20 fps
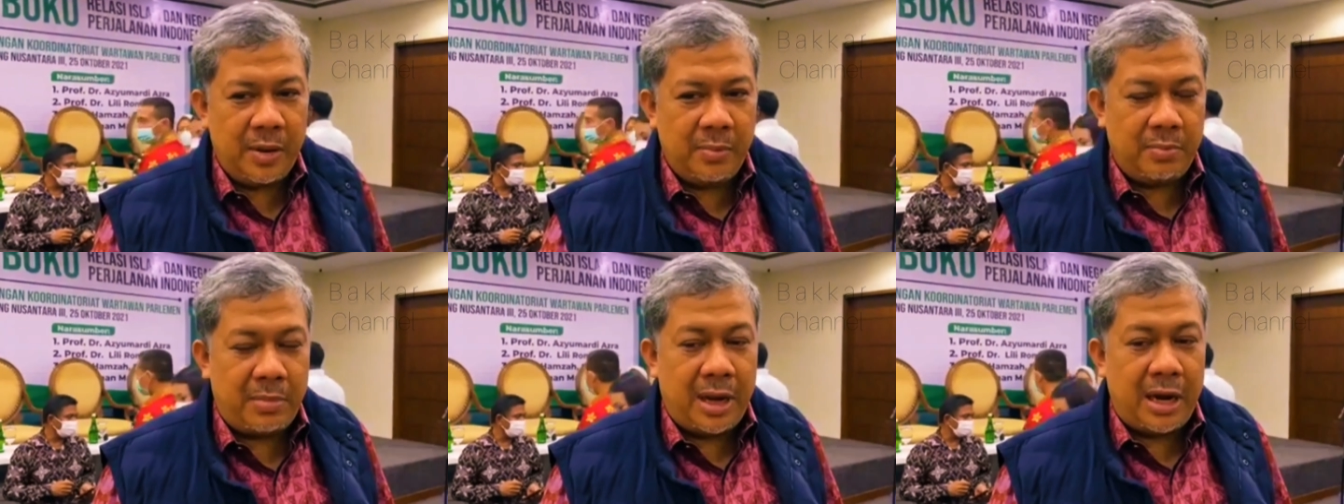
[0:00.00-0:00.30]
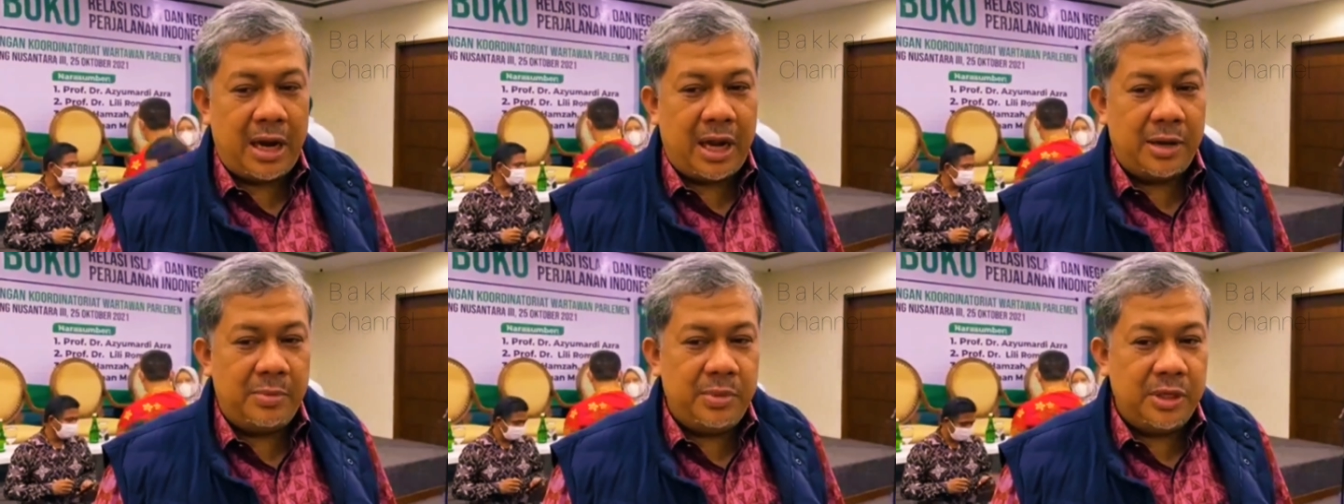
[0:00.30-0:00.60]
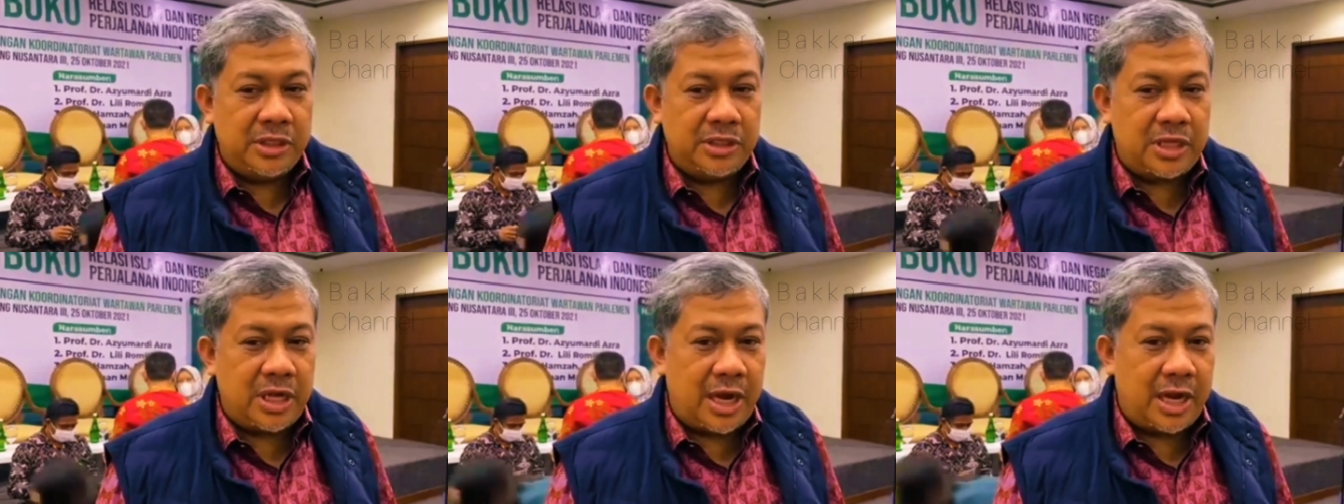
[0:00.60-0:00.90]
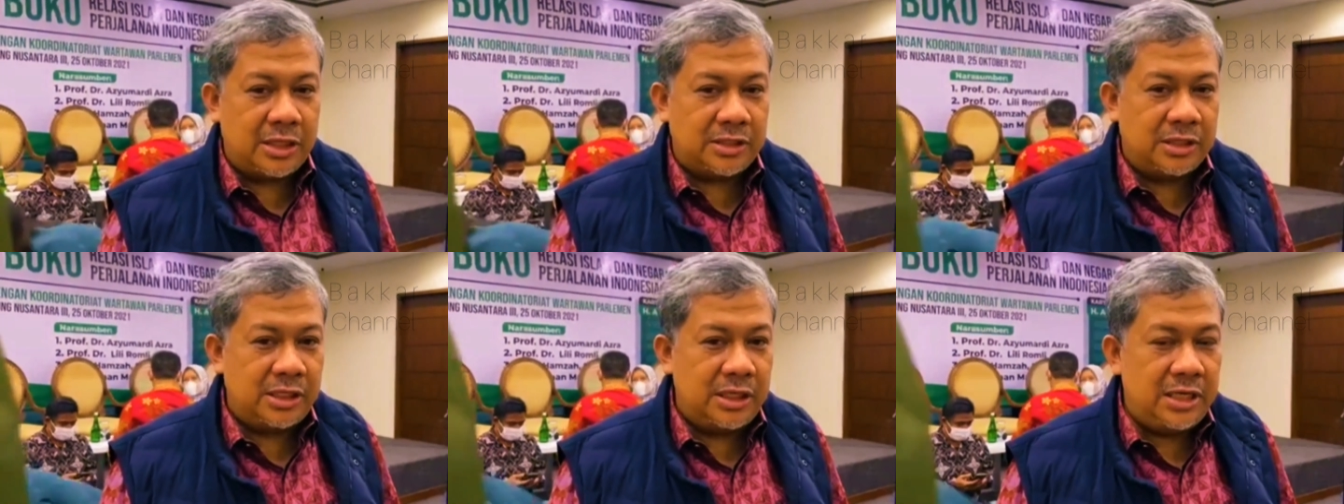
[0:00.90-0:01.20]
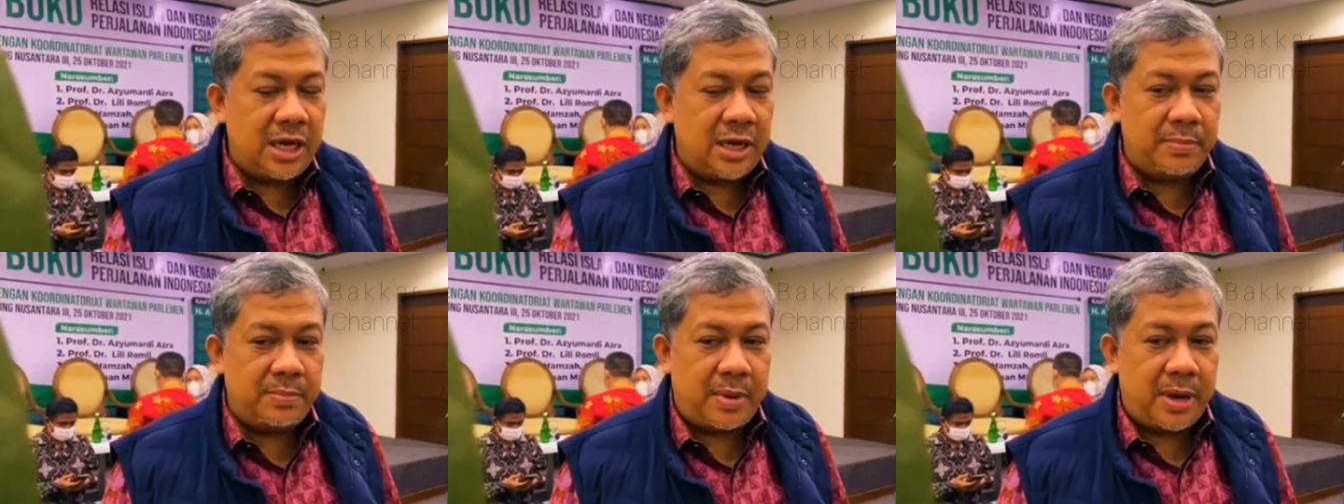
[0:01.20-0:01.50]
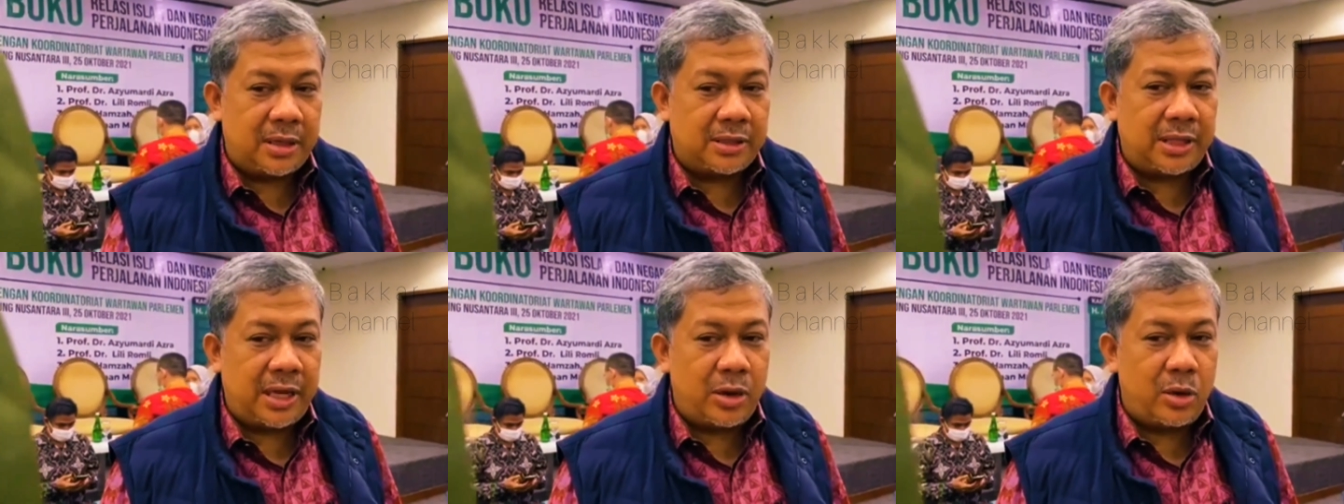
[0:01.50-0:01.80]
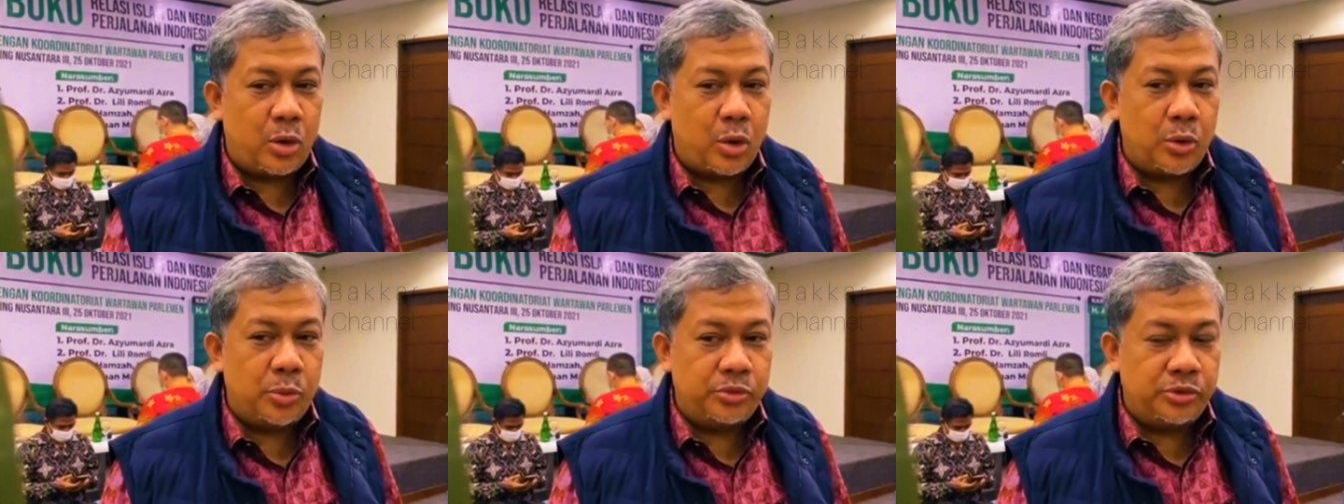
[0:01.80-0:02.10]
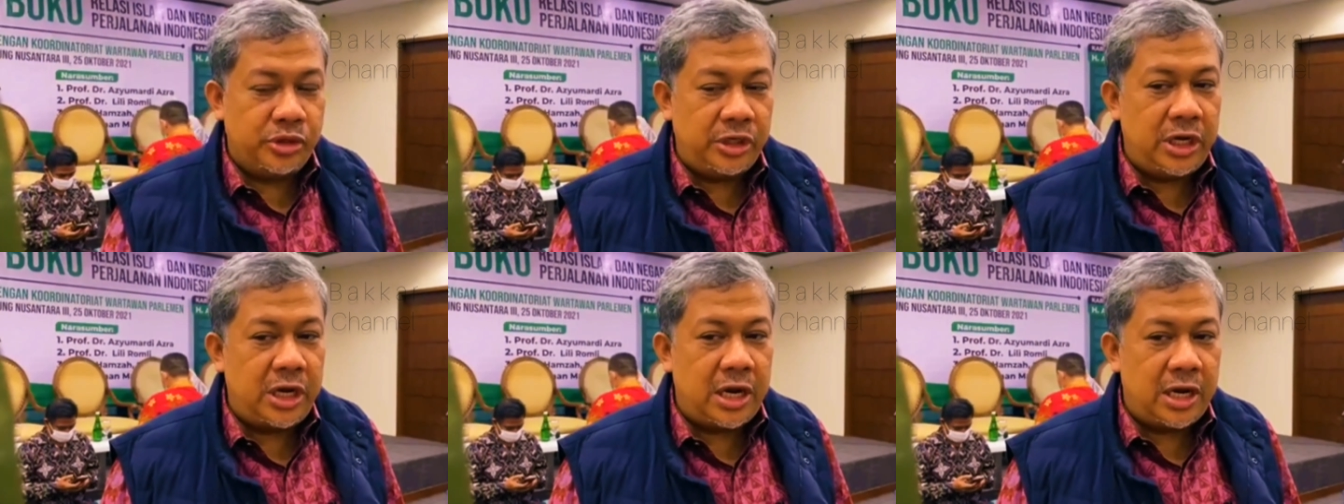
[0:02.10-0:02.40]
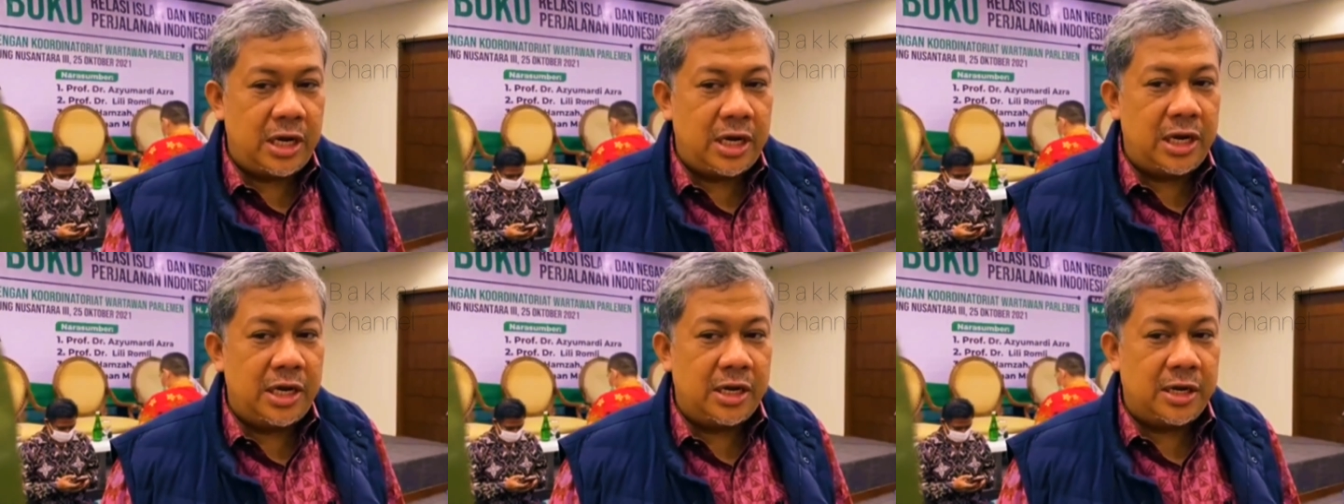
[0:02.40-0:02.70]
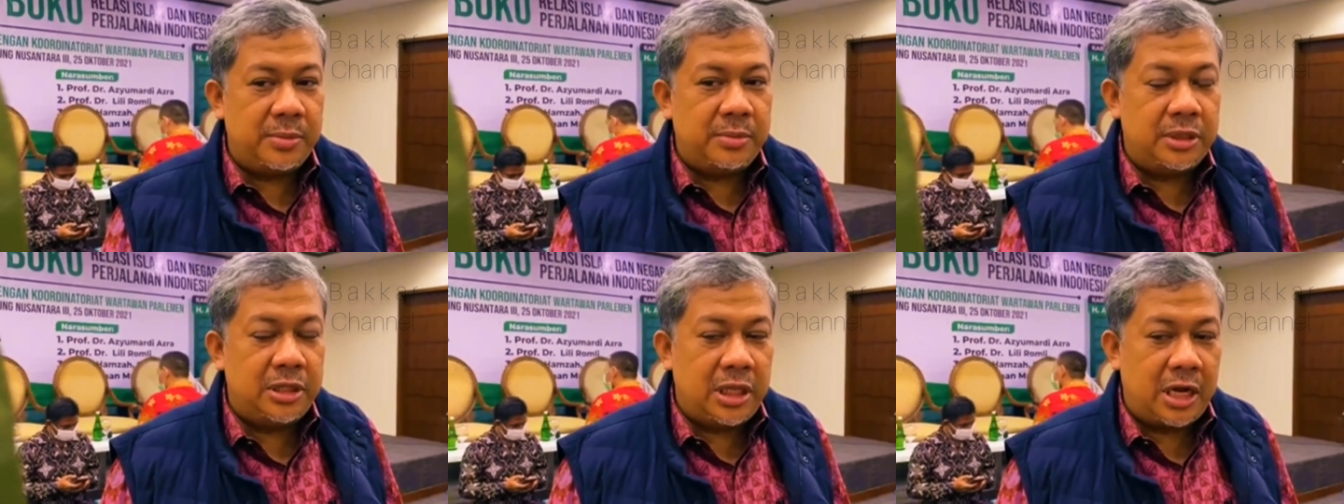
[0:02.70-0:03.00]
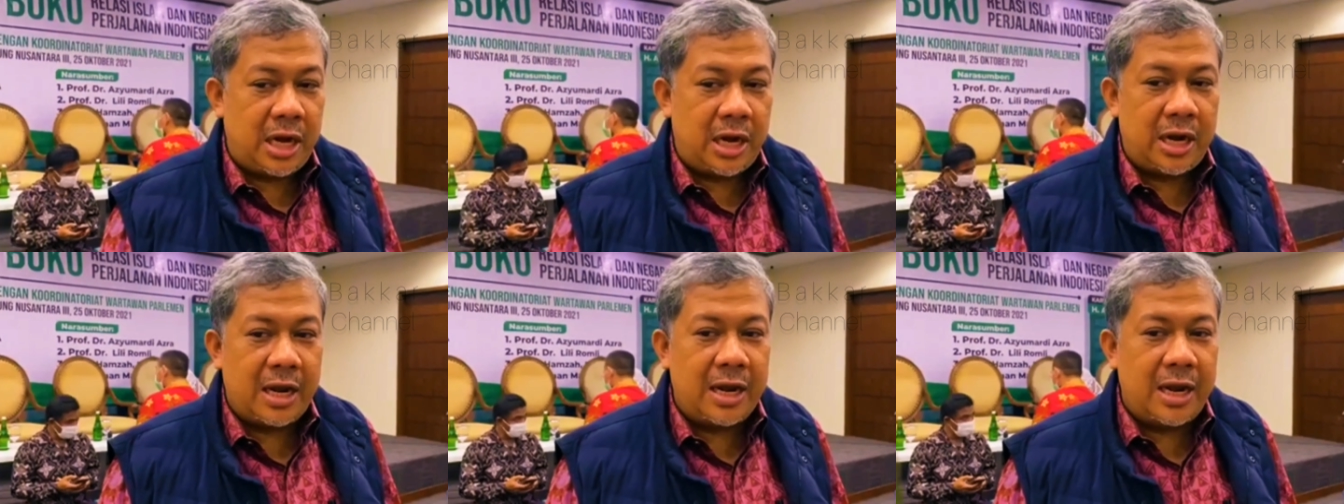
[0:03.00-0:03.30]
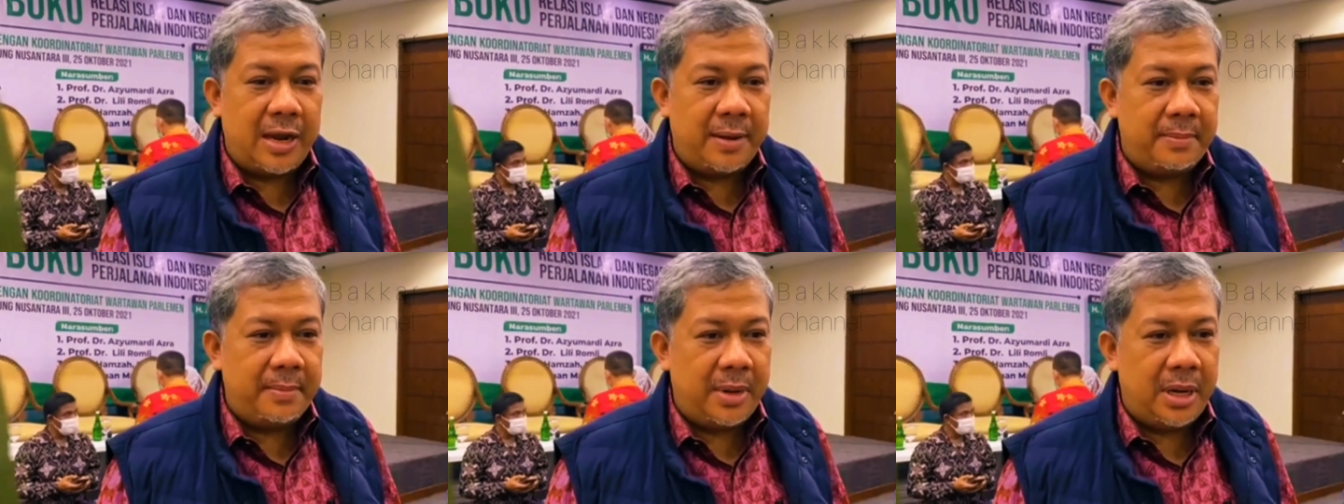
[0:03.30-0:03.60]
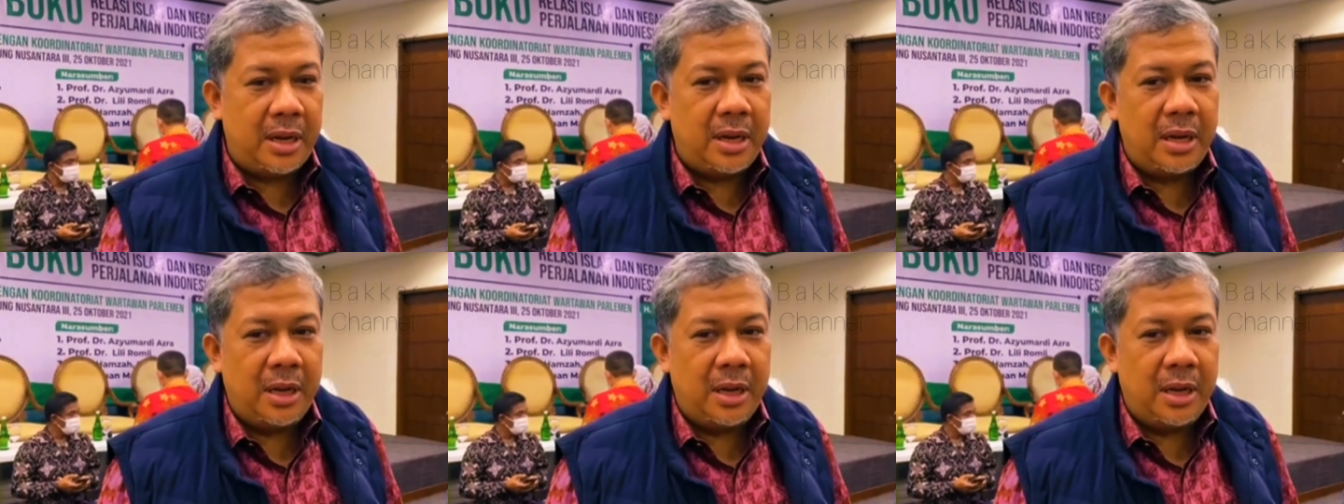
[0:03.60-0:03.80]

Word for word: maladministrasi dan praktek korupsi yang ada di Kementerian Agama.